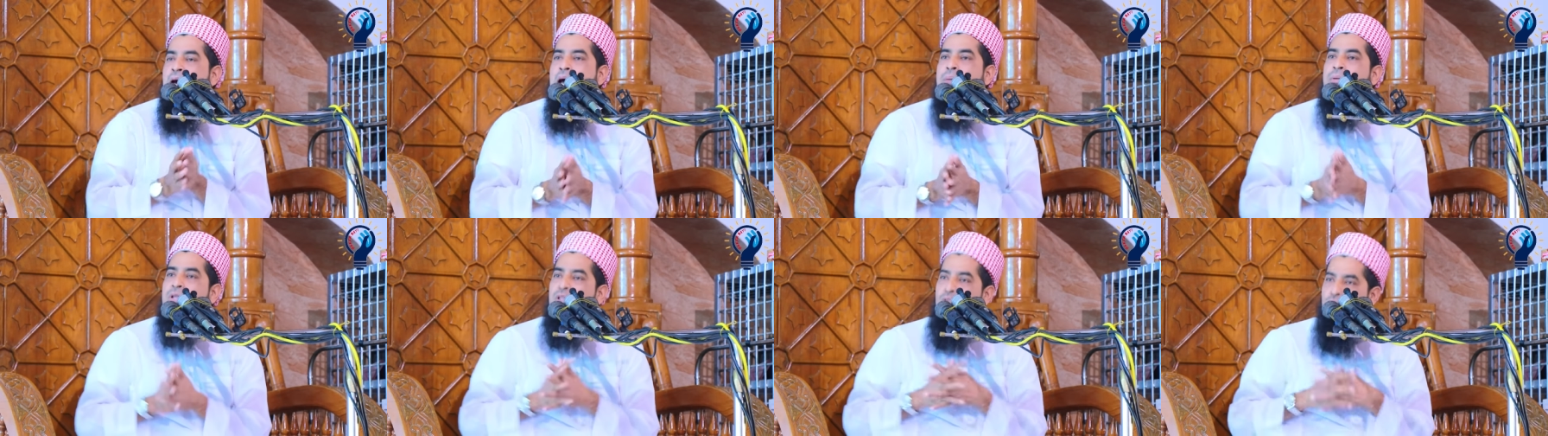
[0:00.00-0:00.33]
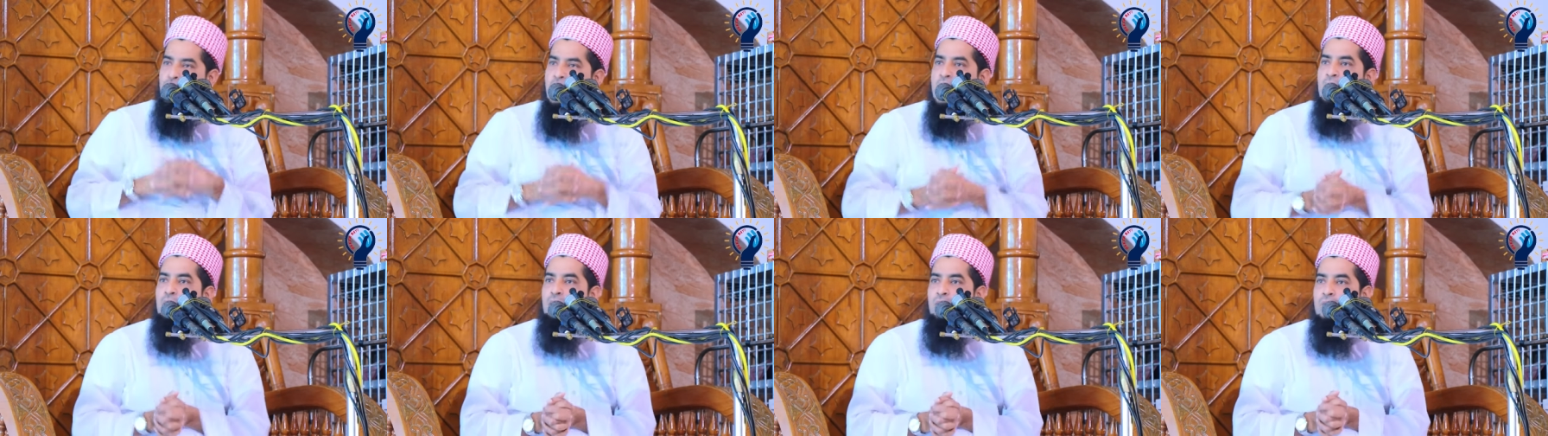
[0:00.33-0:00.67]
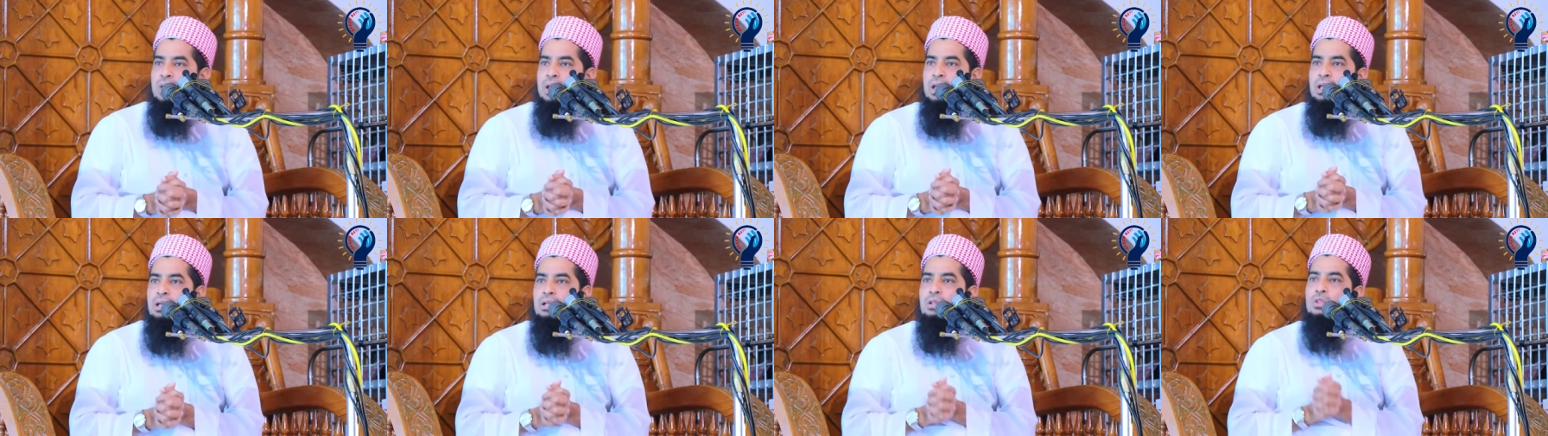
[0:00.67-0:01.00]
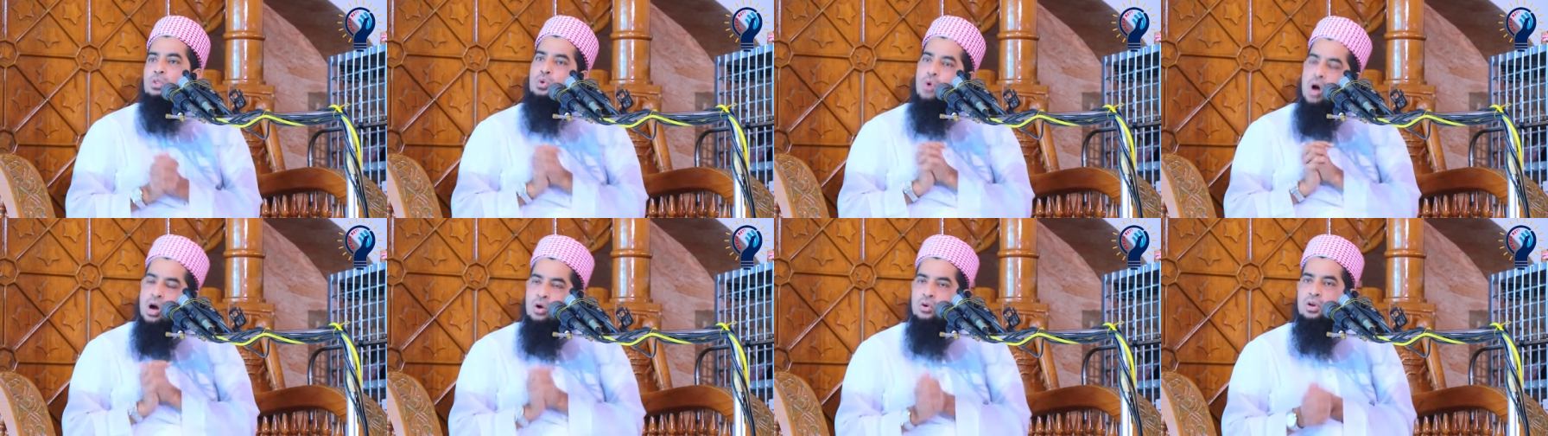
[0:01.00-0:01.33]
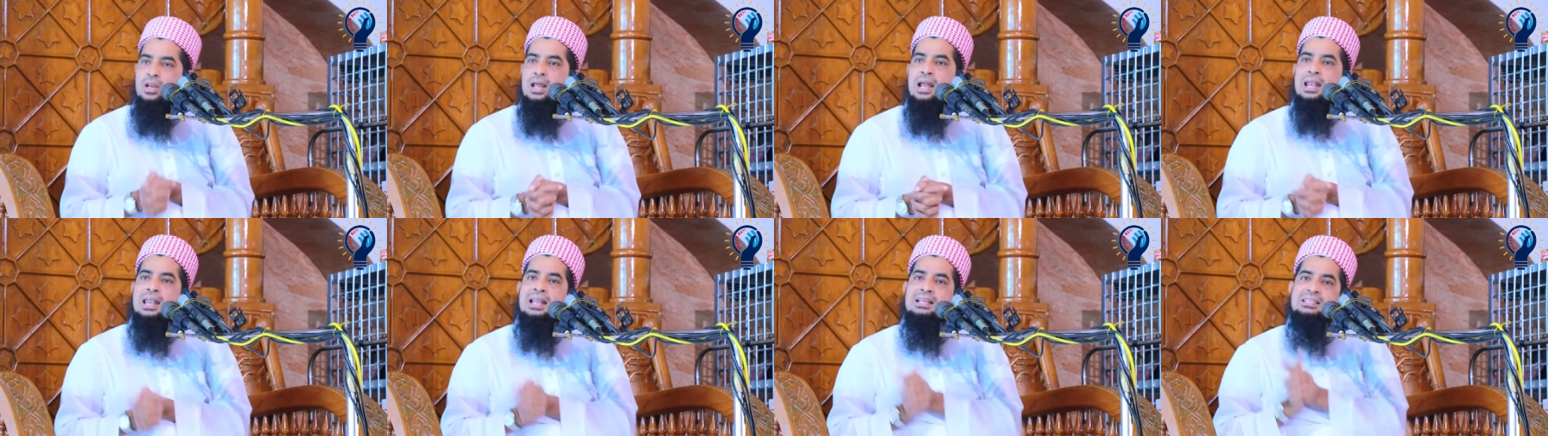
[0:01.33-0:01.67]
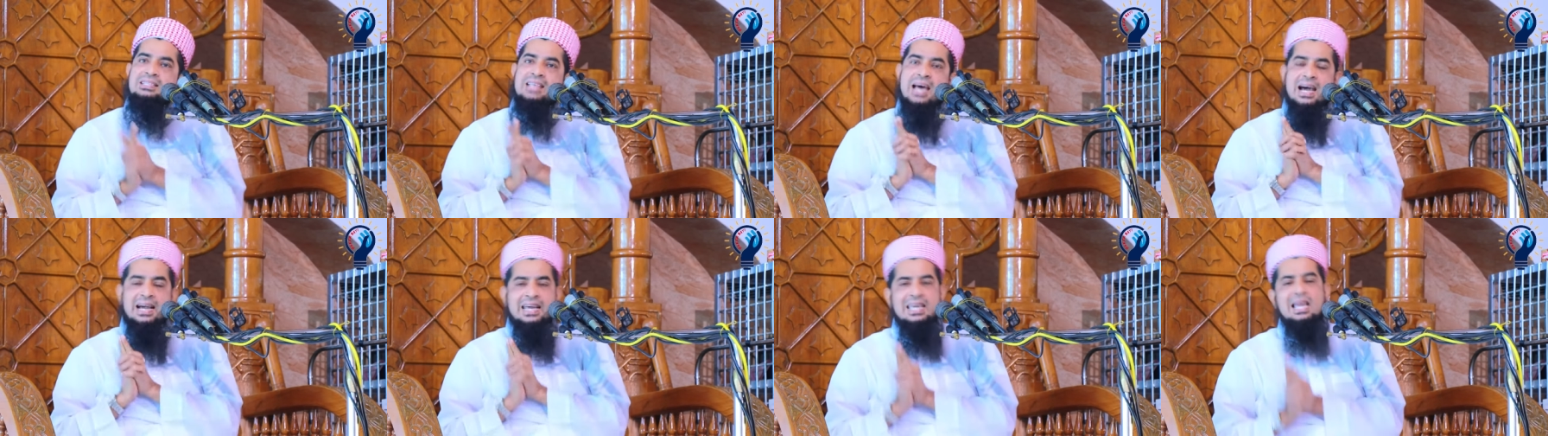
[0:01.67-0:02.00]
আমি দোয়া করি দোয়া করি আল্লাহ
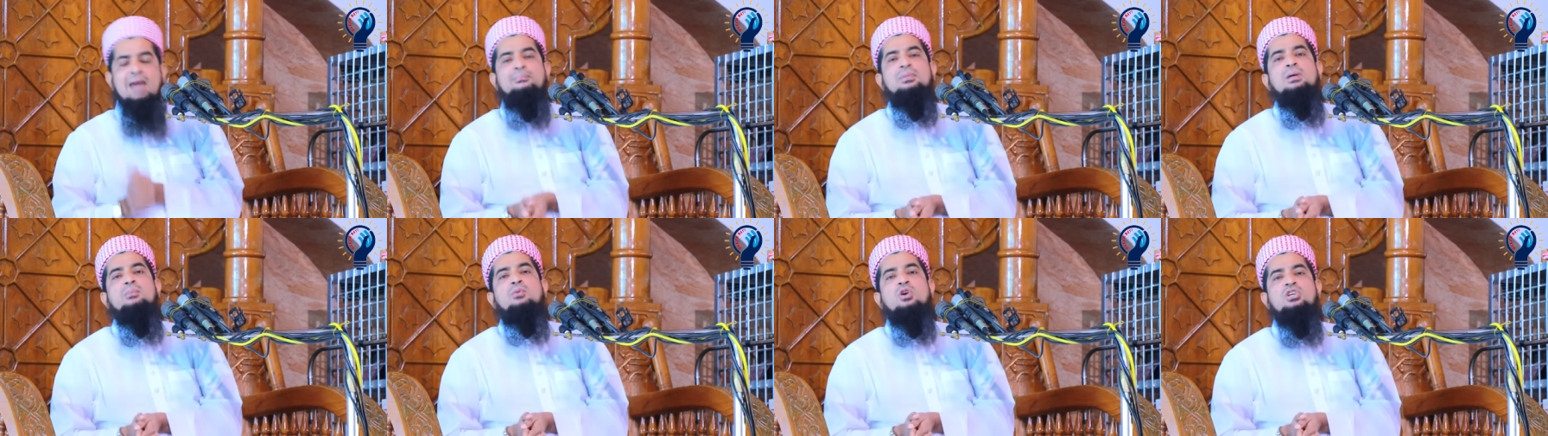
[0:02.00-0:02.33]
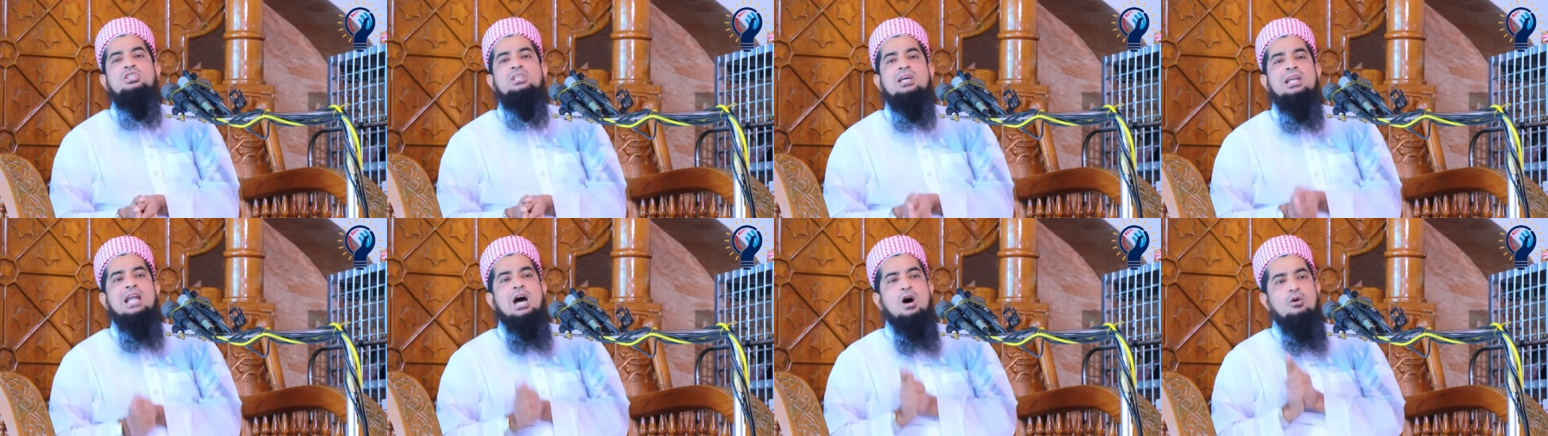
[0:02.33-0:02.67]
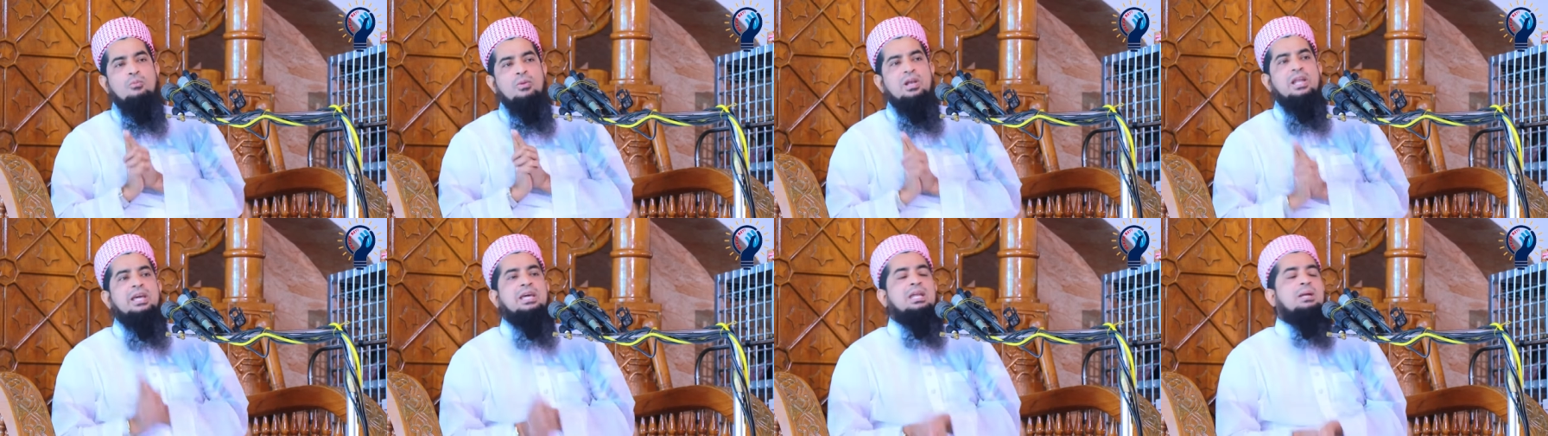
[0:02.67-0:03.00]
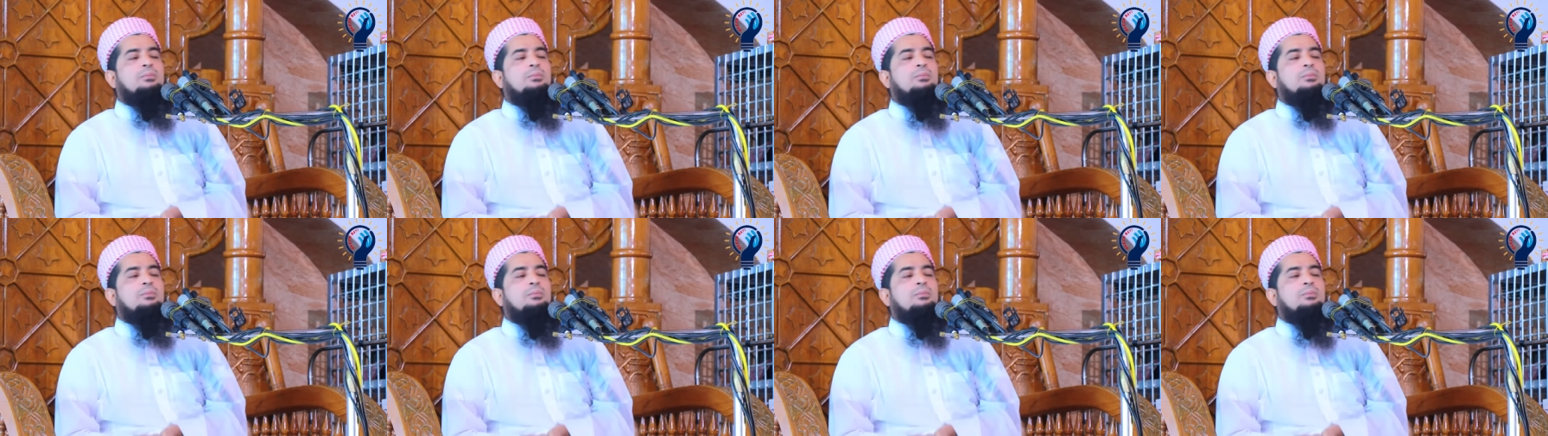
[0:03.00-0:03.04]
জাকি আপনি বসান আওয়ামী